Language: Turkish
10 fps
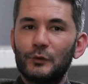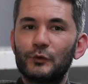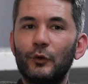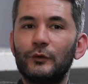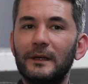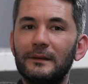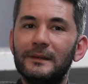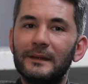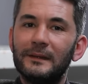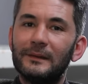Sonra
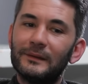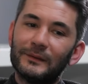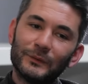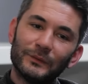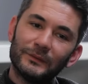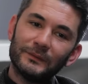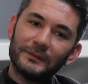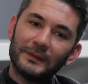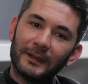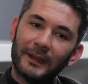e,
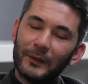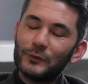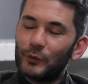yani en